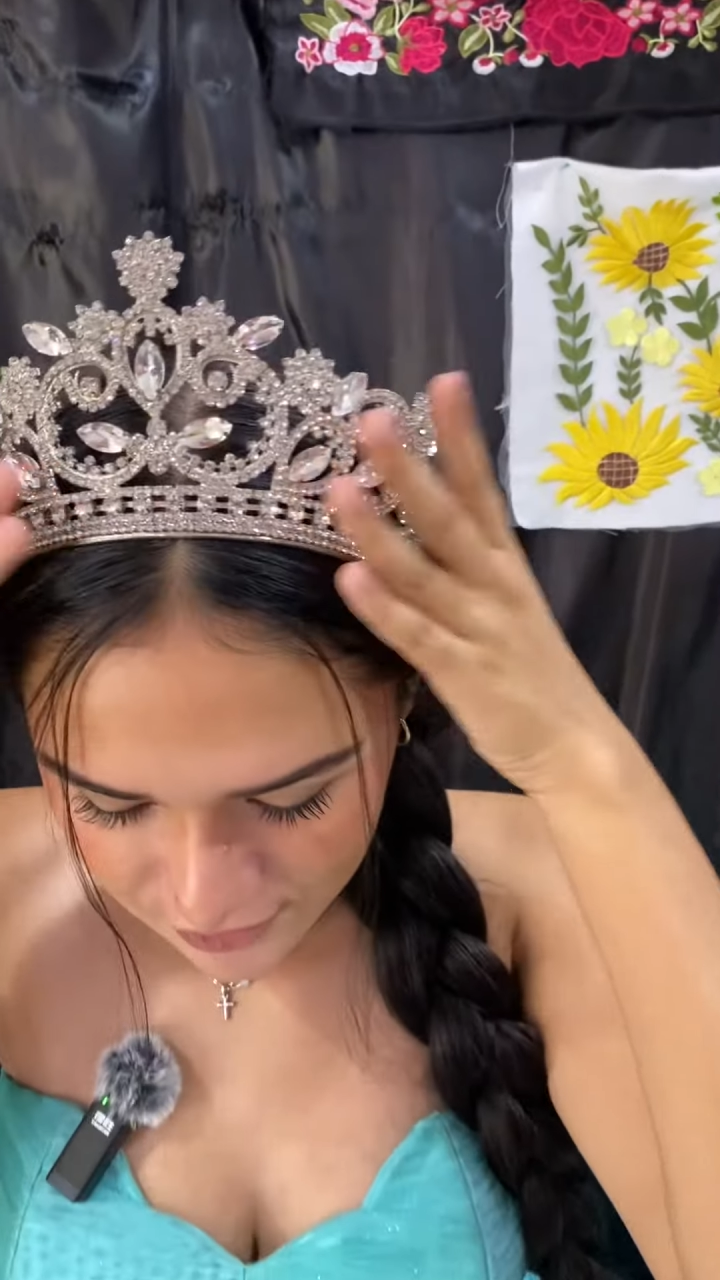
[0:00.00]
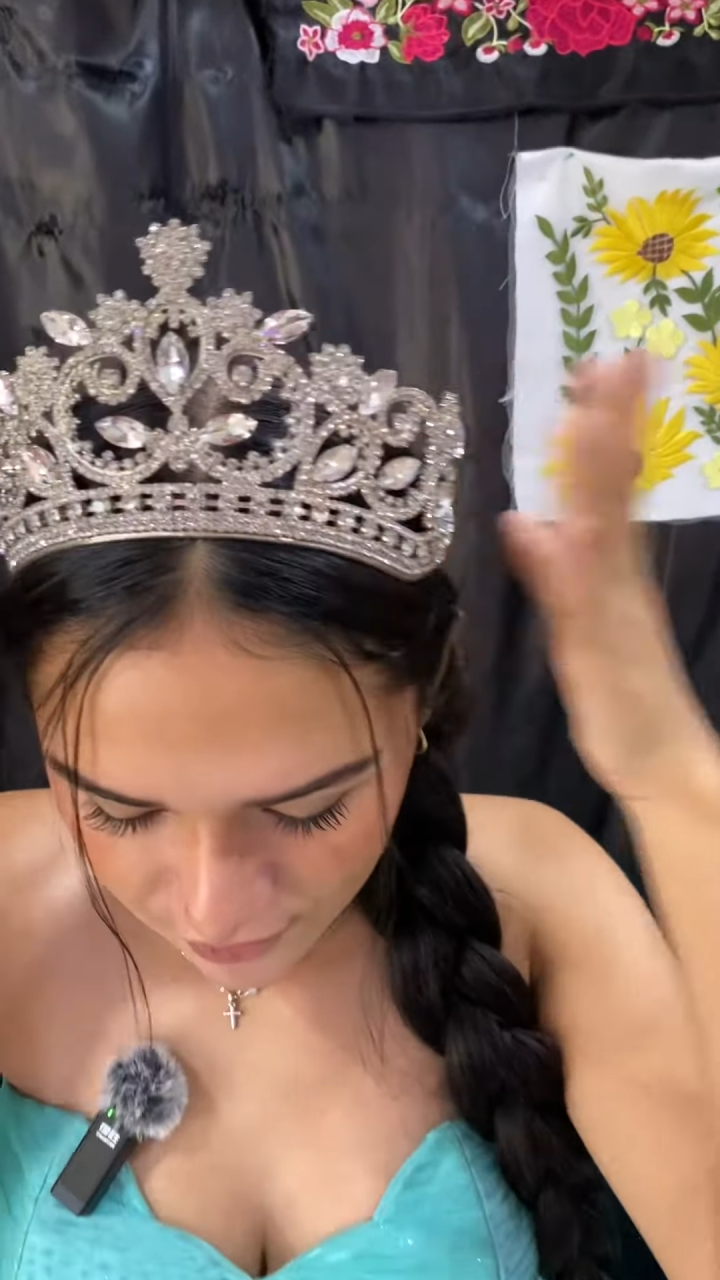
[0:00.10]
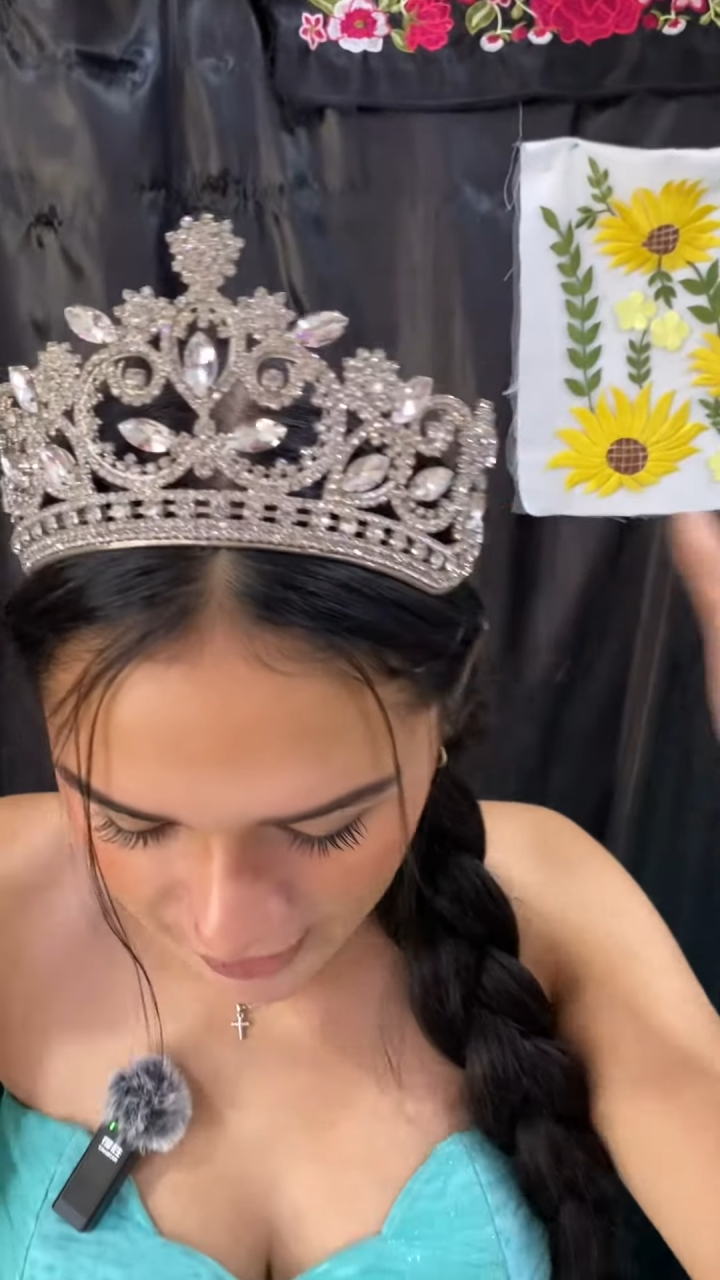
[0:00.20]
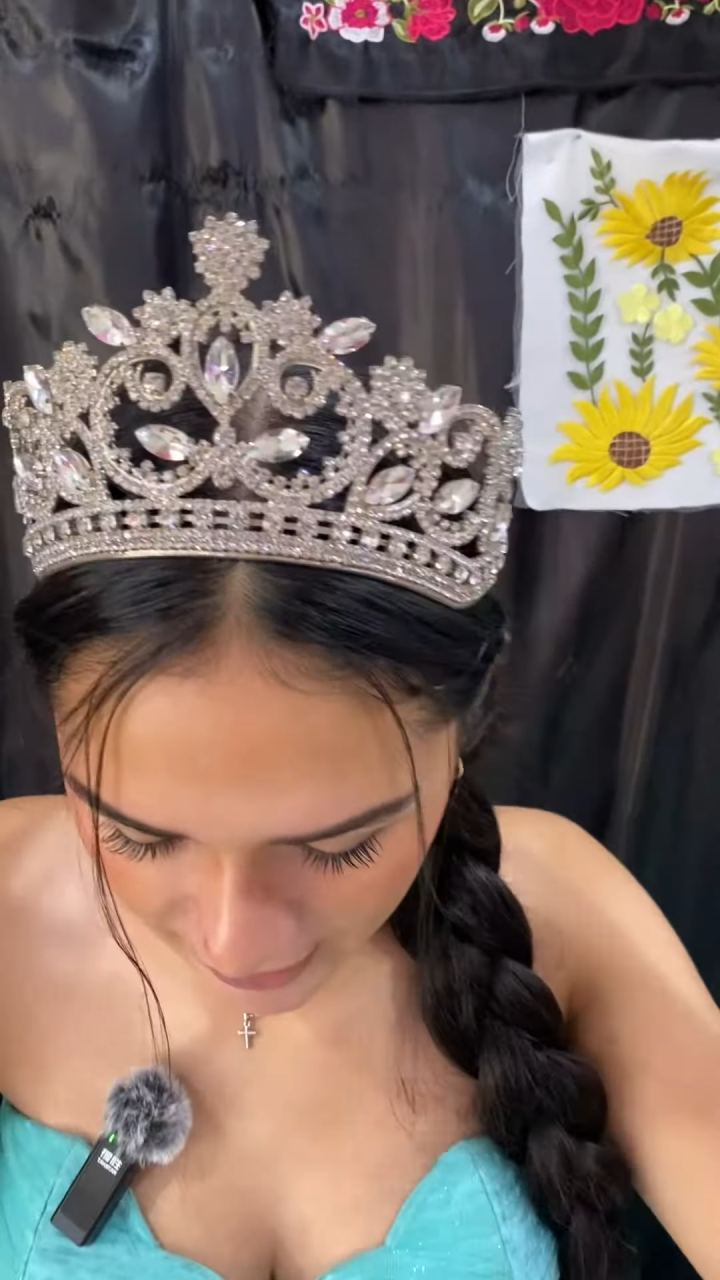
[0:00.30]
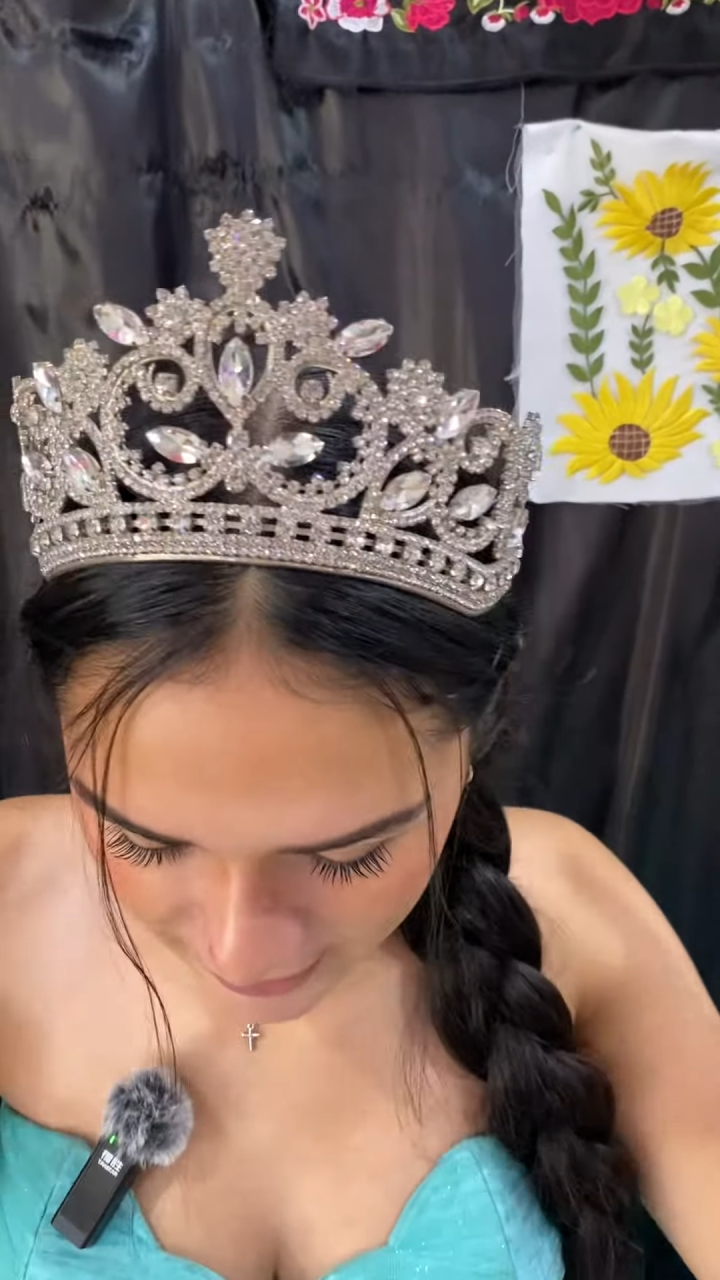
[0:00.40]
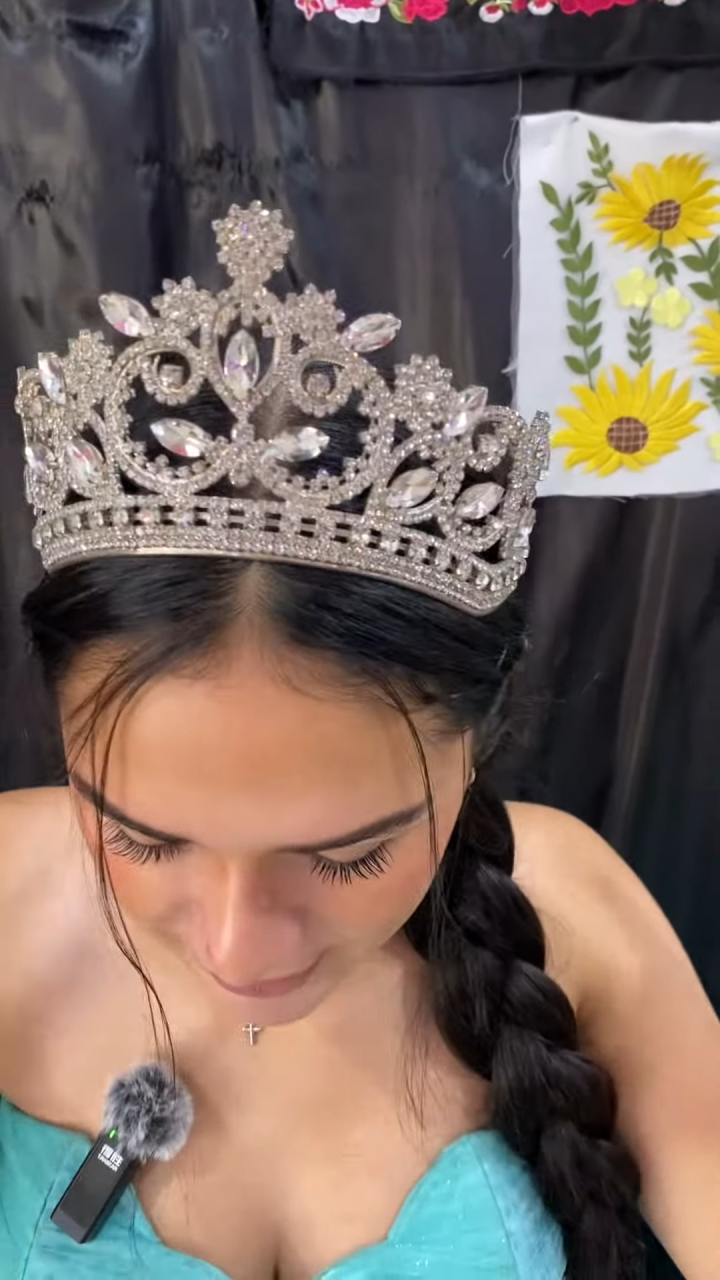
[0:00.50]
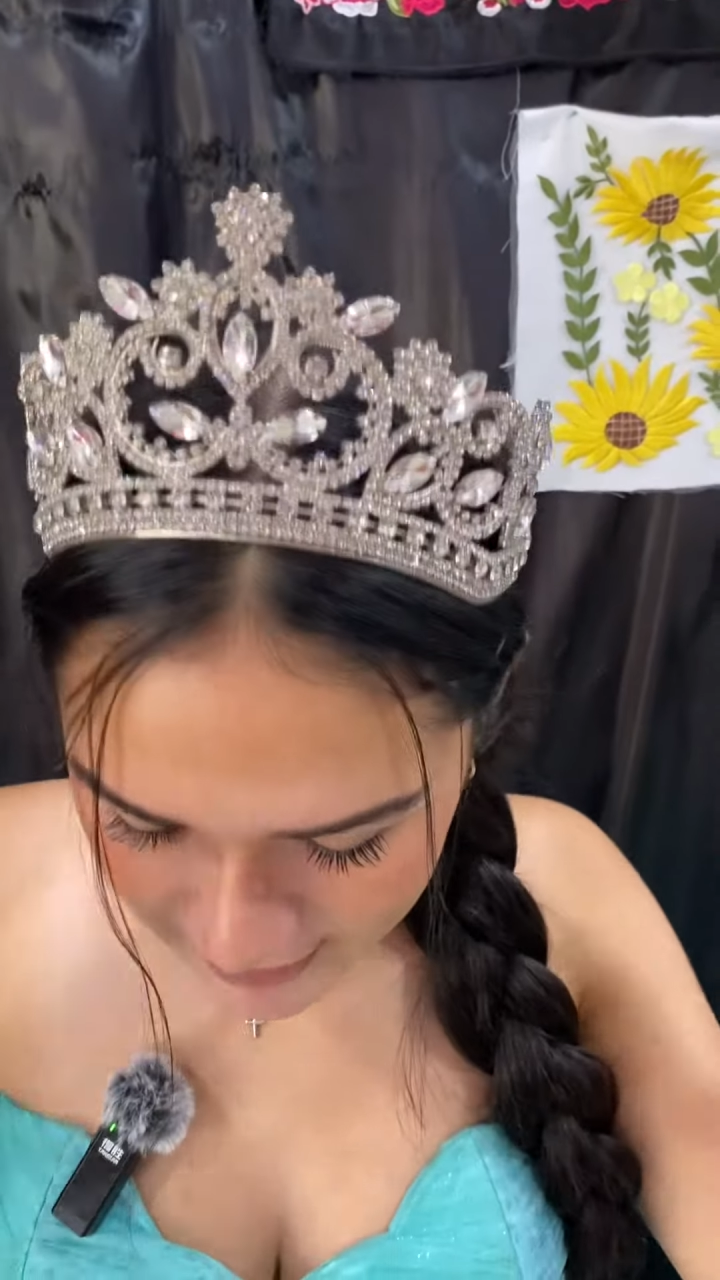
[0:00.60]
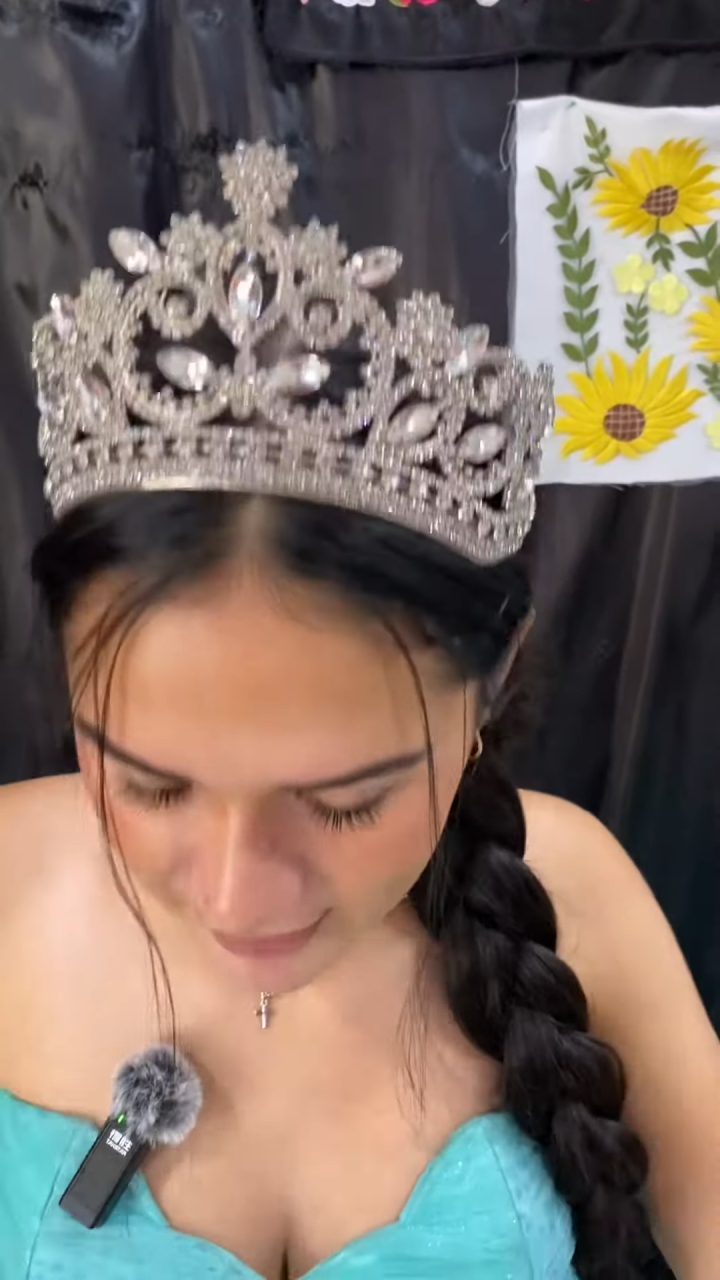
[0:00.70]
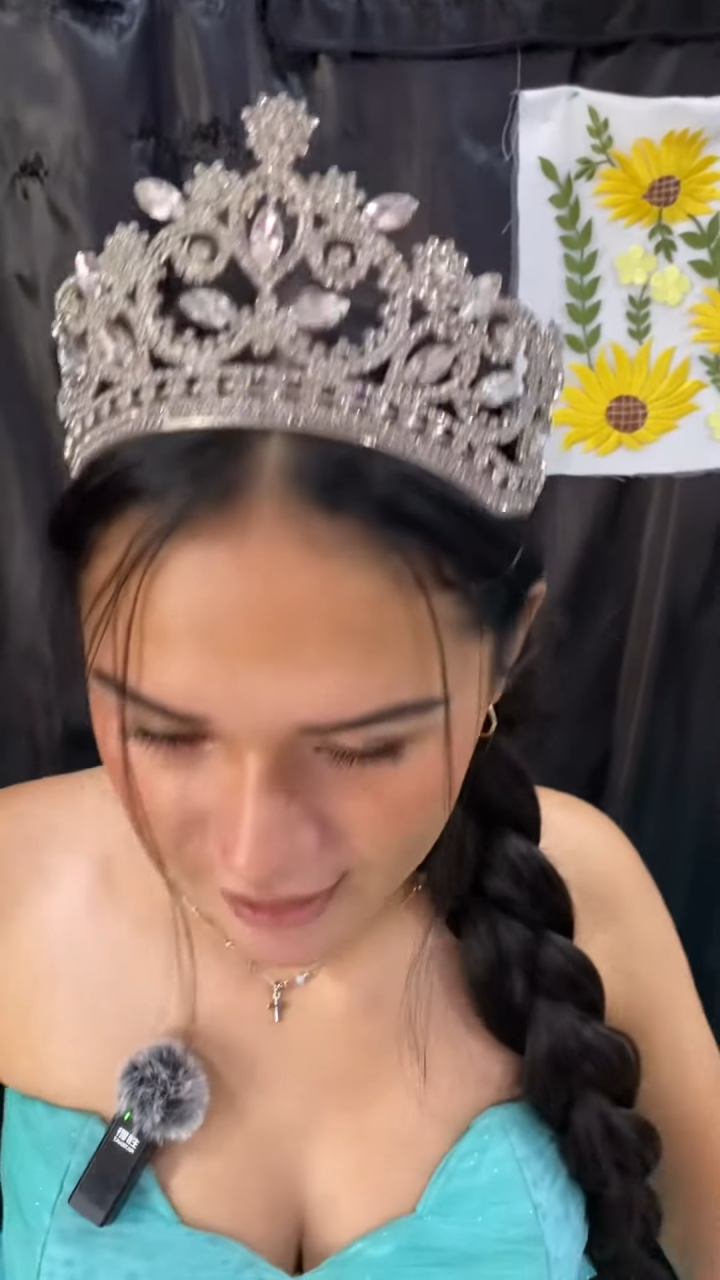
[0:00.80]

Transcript: son grandes,